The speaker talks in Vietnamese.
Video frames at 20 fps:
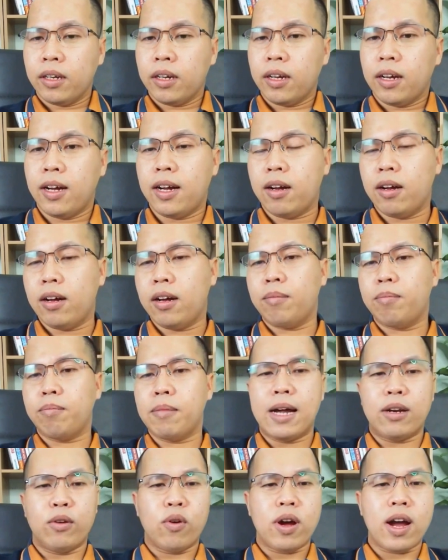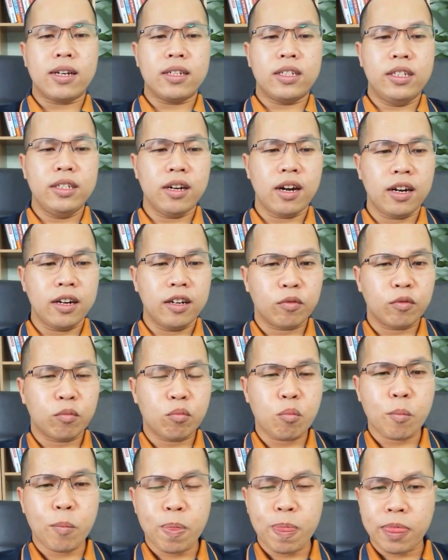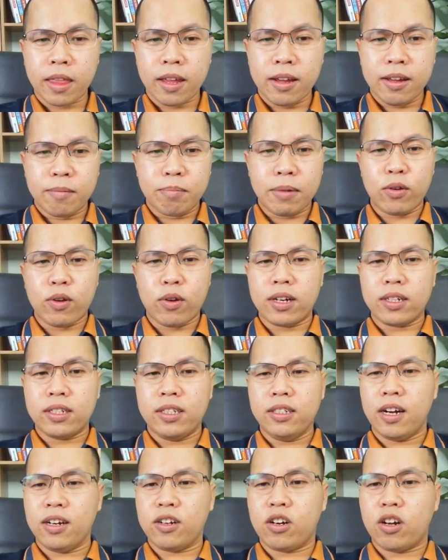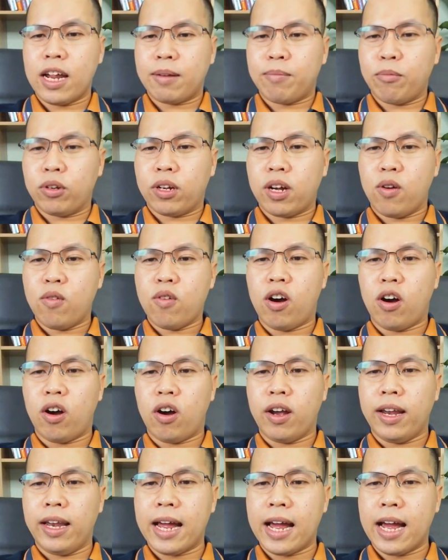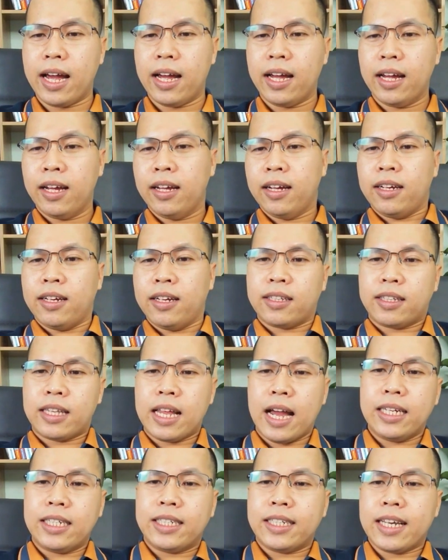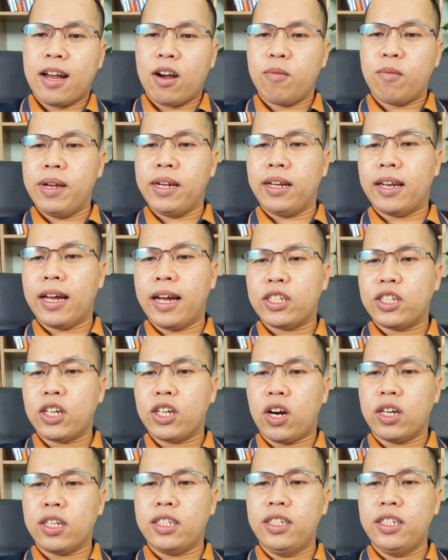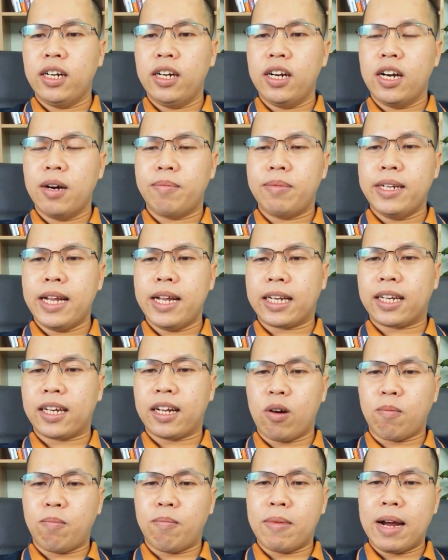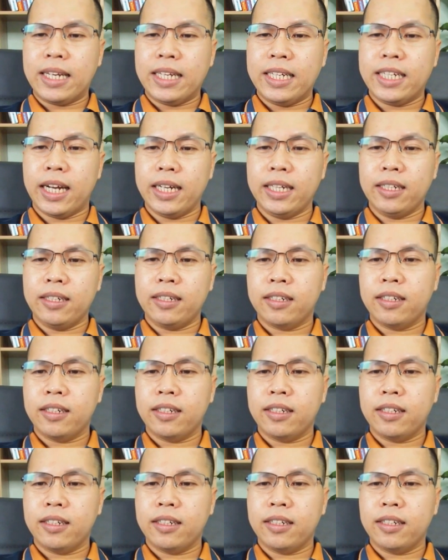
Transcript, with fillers: Bạn Hoàng Trường có đặt một câu hỏi là tại sao mình lại chọn trường hợp đặt cọc bán chênh